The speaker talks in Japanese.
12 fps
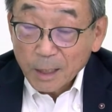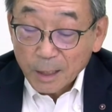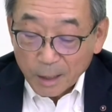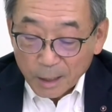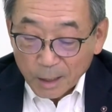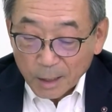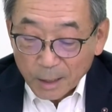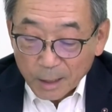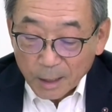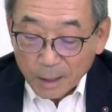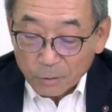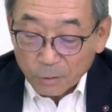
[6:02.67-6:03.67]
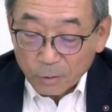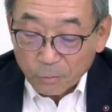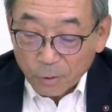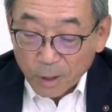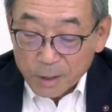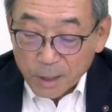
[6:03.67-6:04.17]
えー、服部
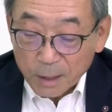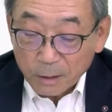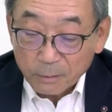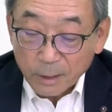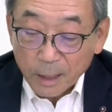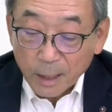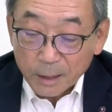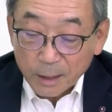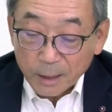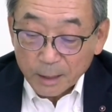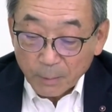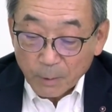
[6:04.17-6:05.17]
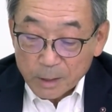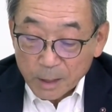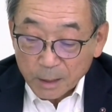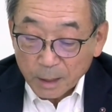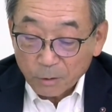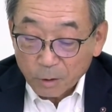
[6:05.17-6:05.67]
小雪財団の中に山
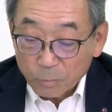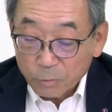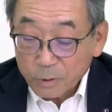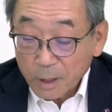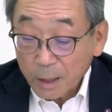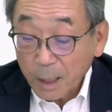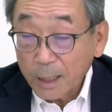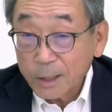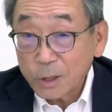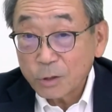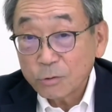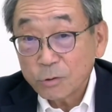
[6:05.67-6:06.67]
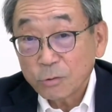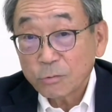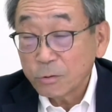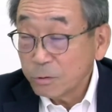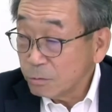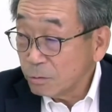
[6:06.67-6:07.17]
佐言語文化研究所
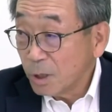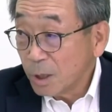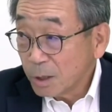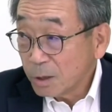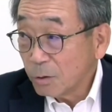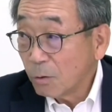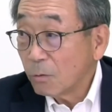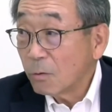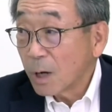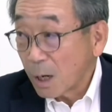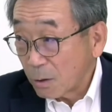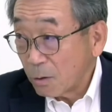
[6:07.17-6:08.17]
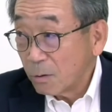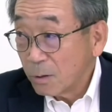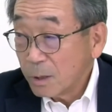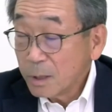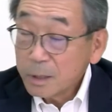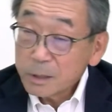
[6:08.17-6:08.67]
という日本語学校
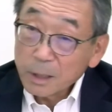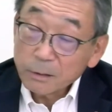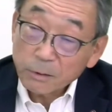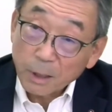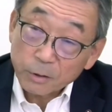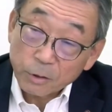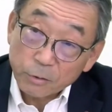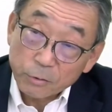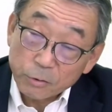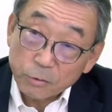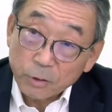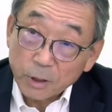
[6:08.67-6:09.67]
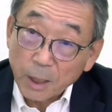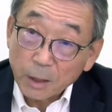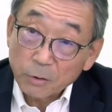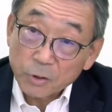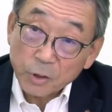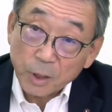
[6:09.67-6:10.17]
1992
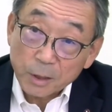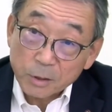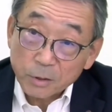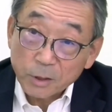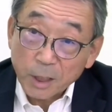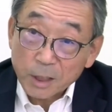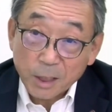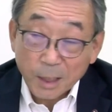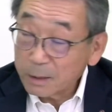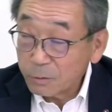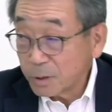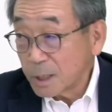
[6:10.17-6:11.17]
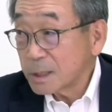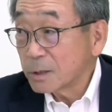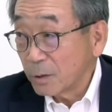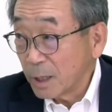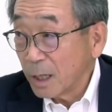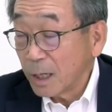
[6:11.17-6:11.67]
年の4月1日開校です
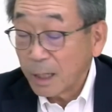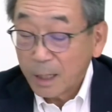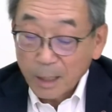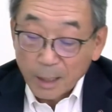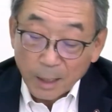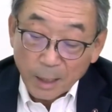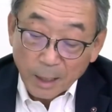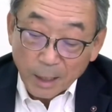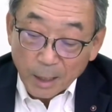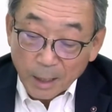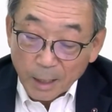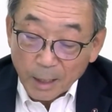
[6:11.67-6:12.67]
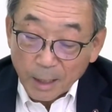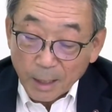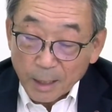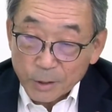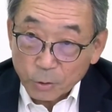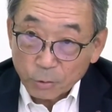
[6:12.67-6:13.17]
ので、
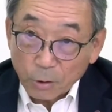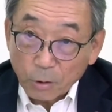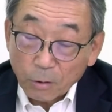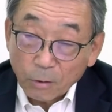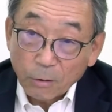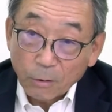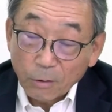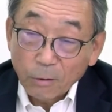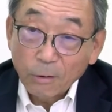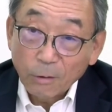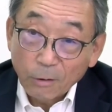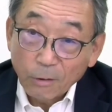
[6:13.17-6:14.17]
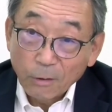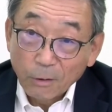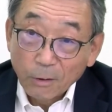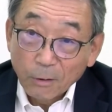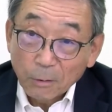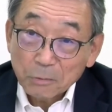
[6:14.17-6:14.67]
えー、ちょうど
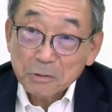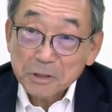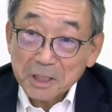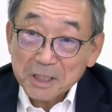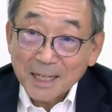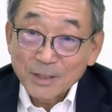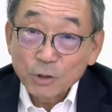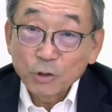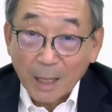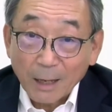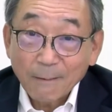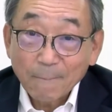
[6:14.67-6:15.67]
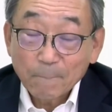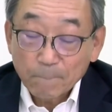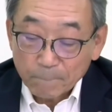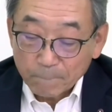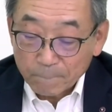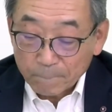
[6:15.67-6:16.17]
年で30
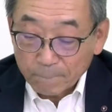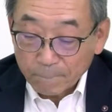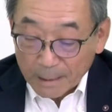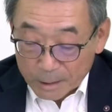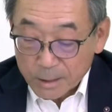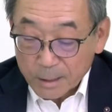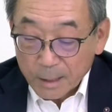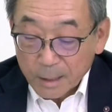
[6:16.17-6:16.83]
年、です、